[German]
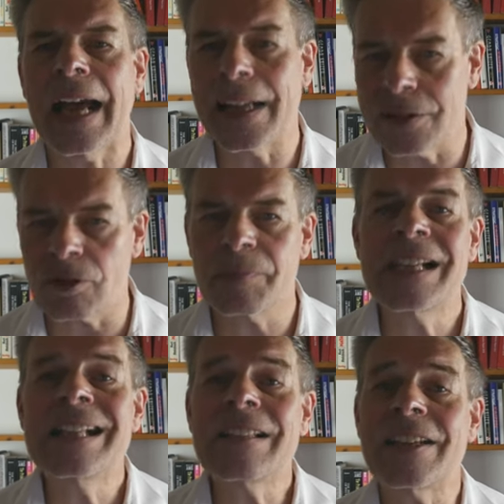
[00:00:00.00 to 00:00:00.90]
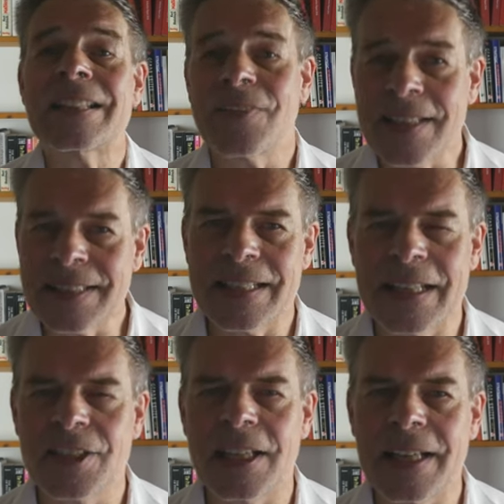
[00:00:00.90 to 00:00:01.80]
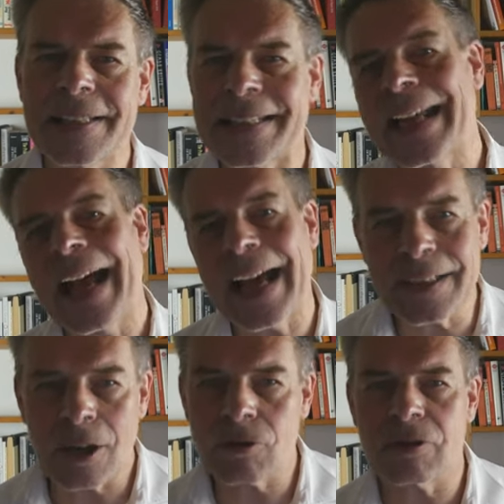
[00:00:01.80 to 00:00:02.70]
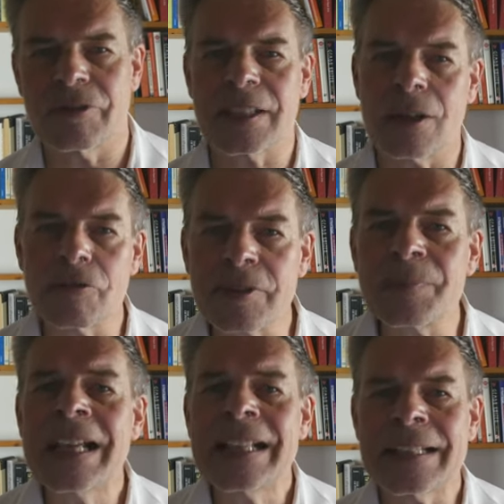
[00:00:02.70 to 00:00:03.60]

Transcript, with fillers: Also, wenn 20 Hersteller je ein Auto verkaufen,